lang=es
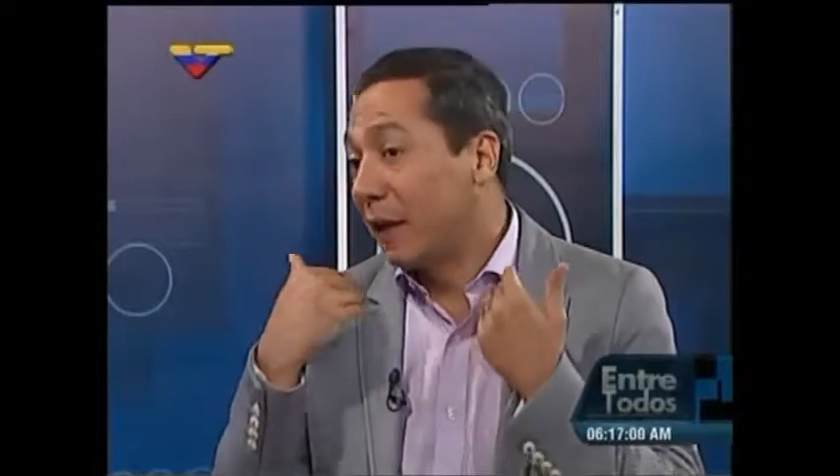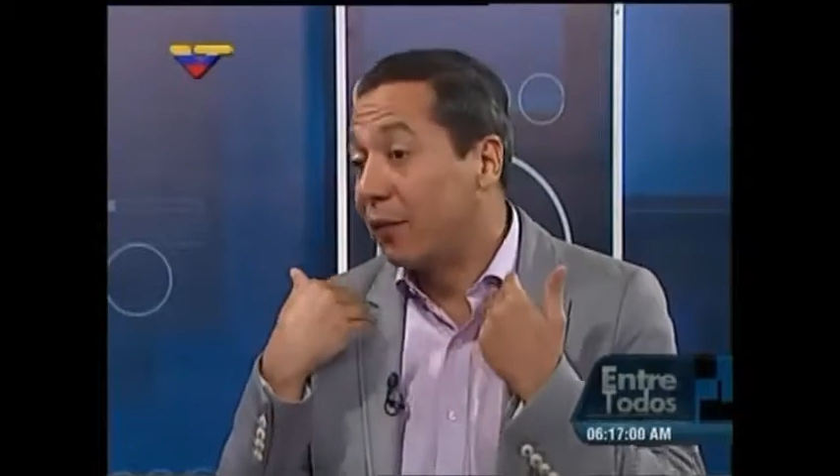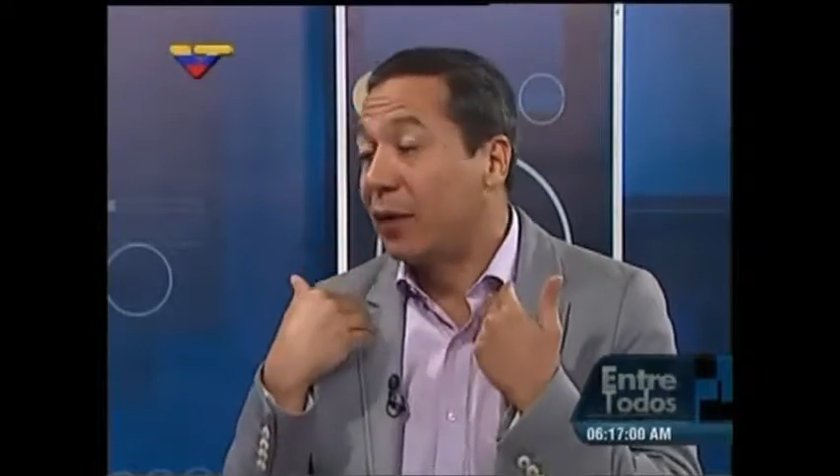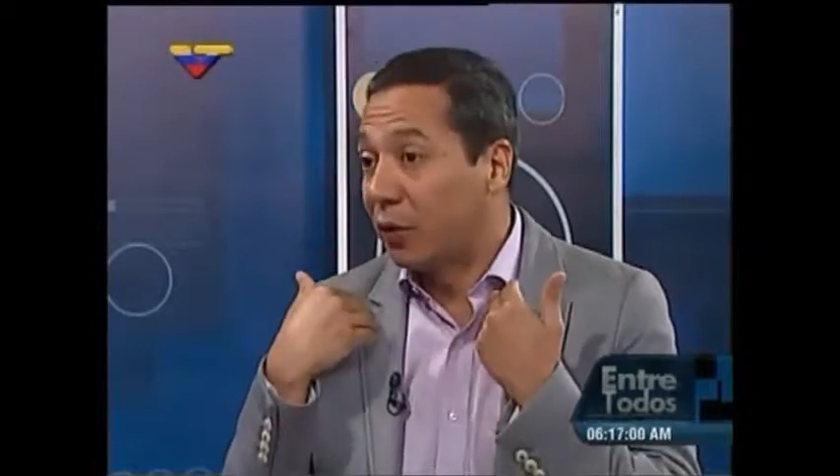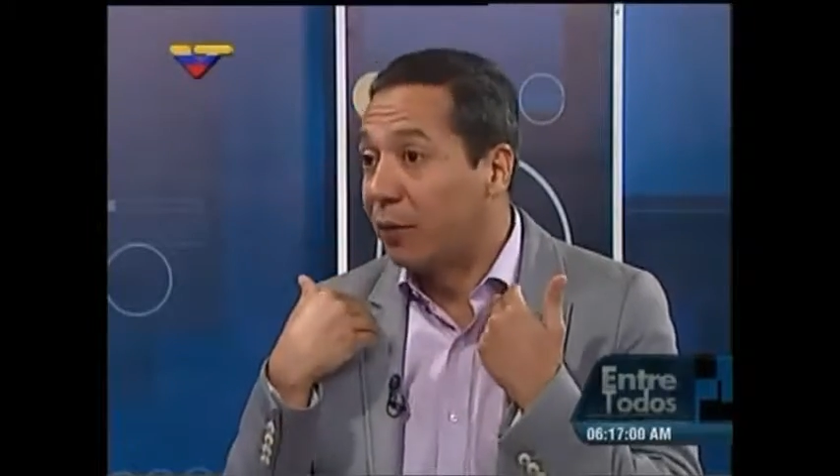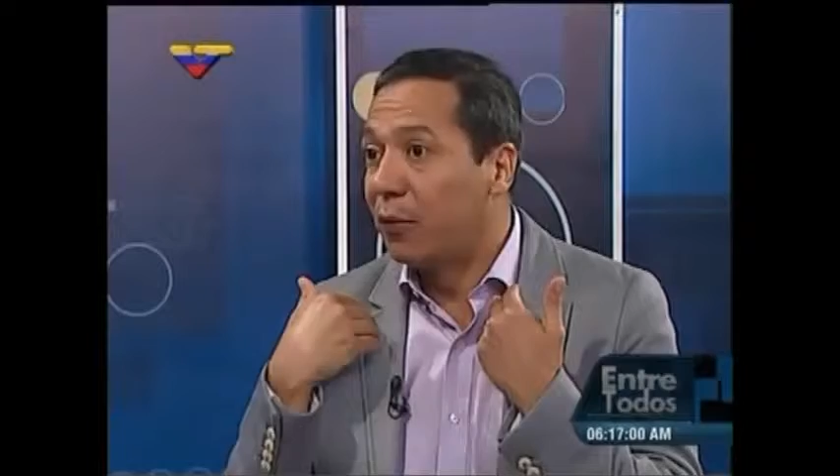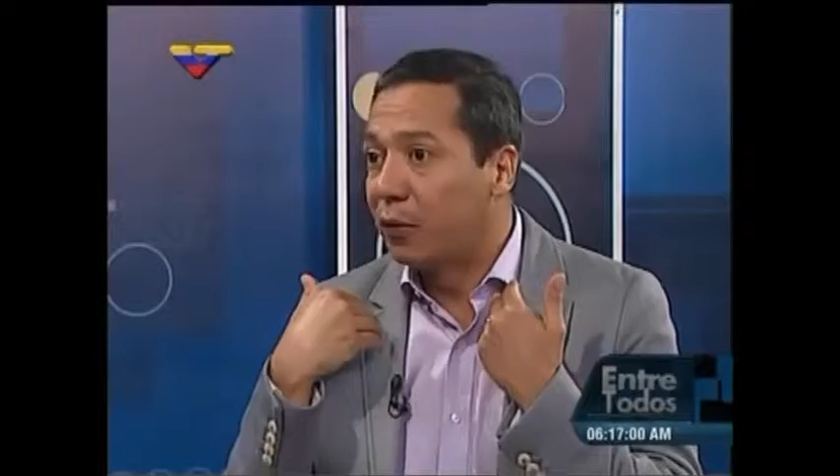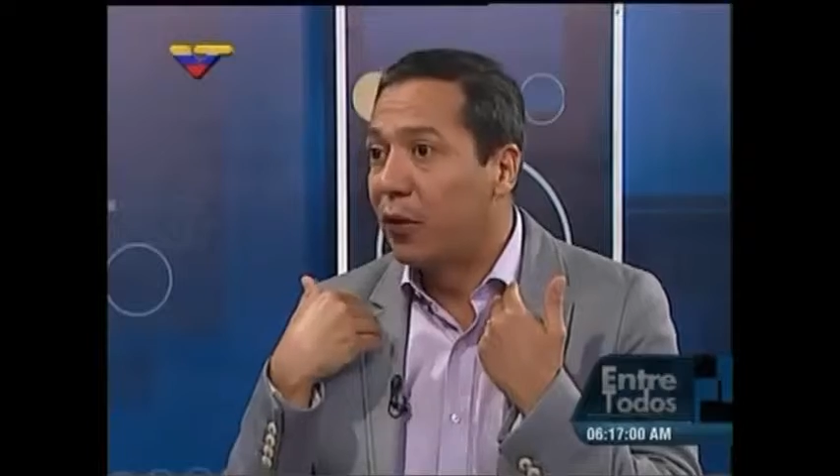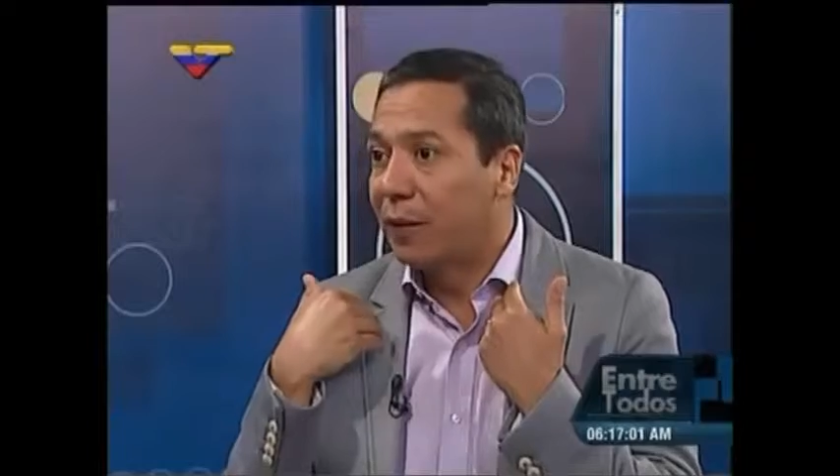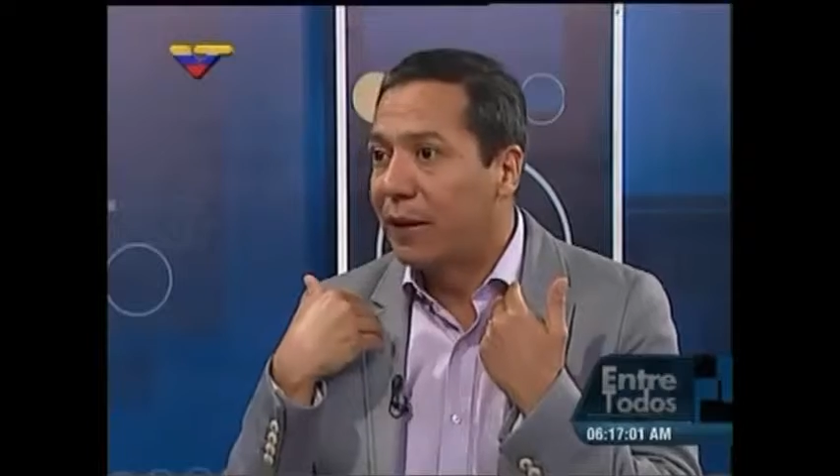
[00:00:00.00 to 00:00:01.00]
desde nuestro
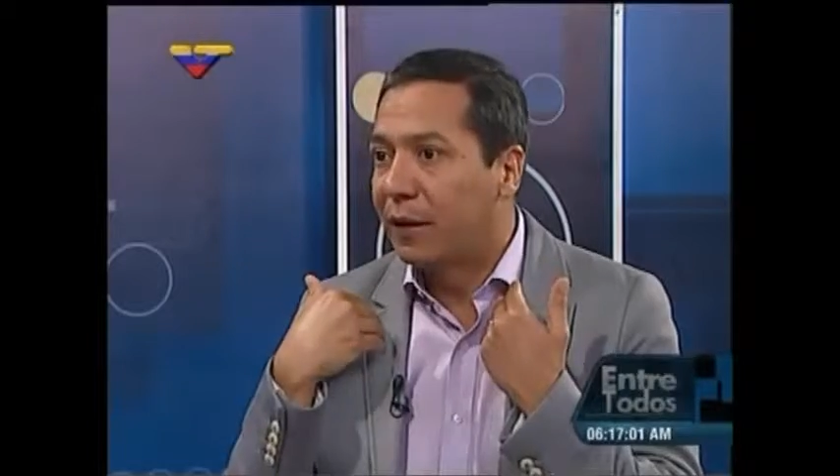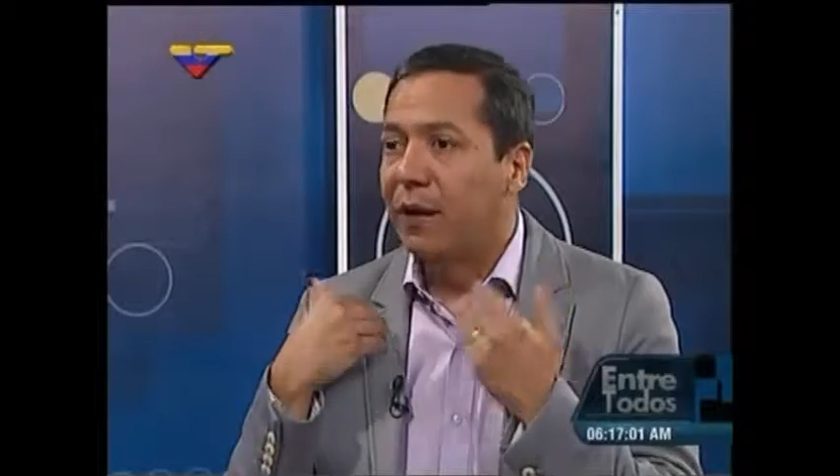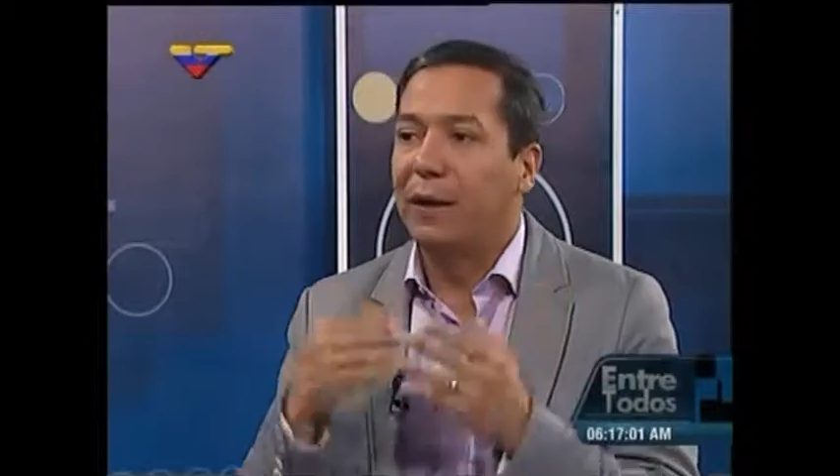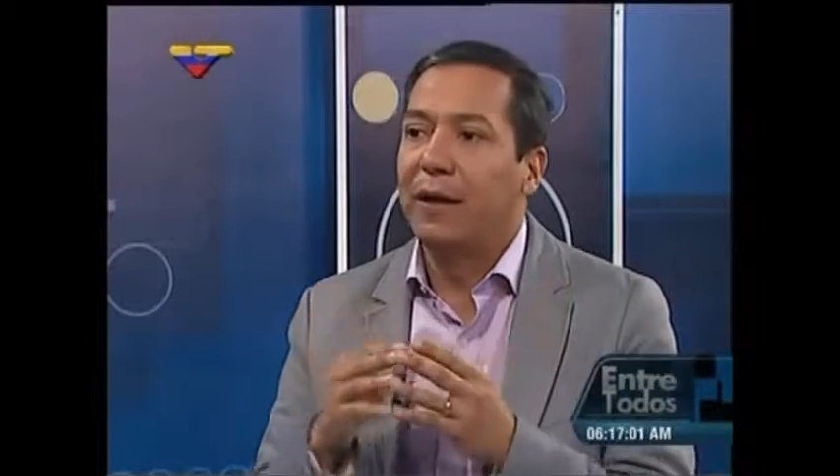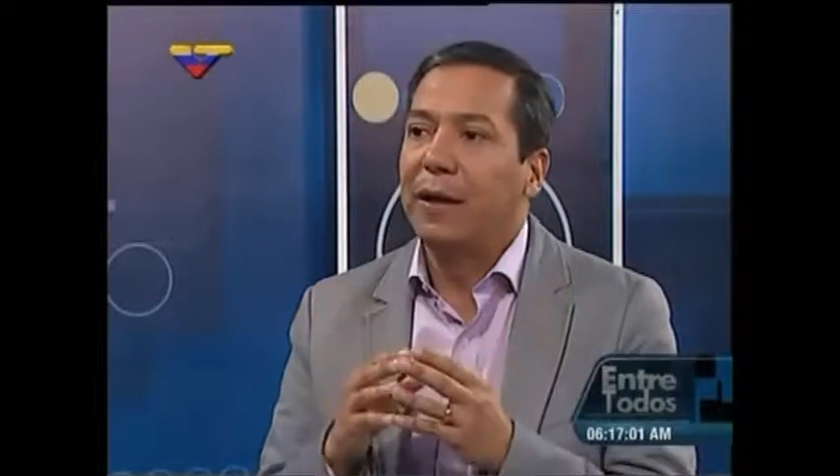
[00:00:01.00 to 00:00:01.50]
punto de vista